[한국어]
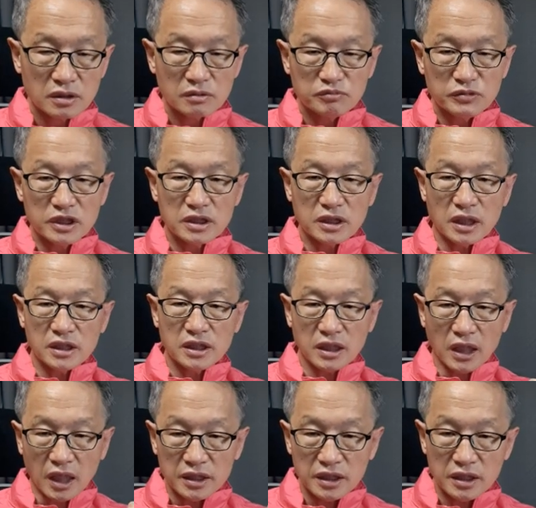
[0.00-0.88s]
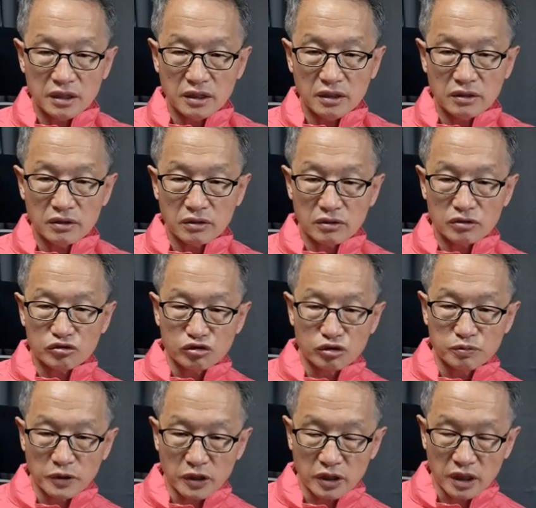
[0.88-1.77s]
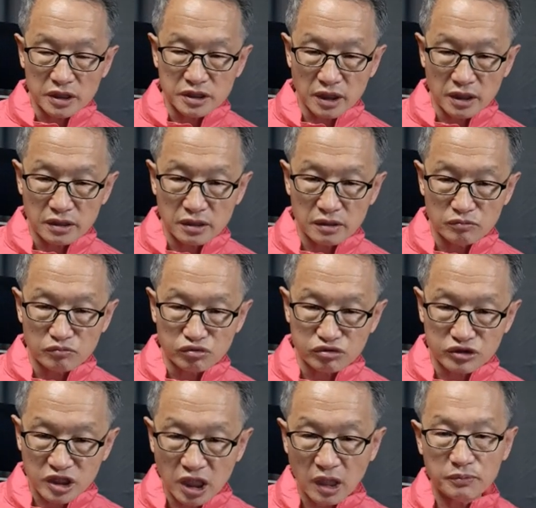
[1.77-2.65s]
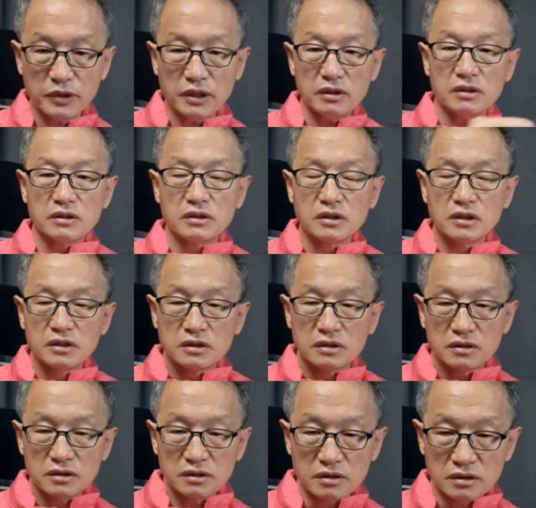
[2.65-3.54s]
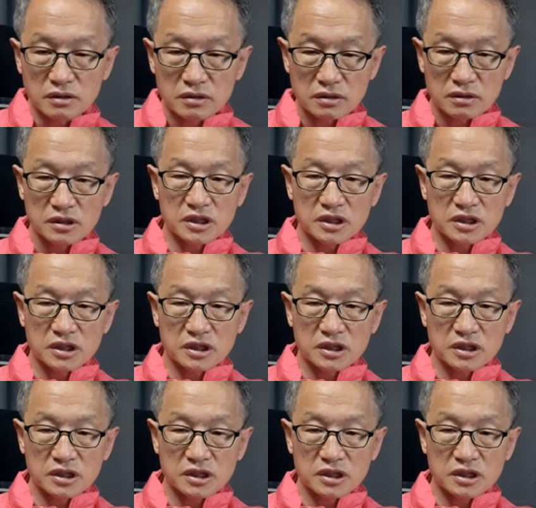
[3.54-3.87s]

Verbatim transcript: 민간인 아닌 이거를 구별하지 않는 무차별 어,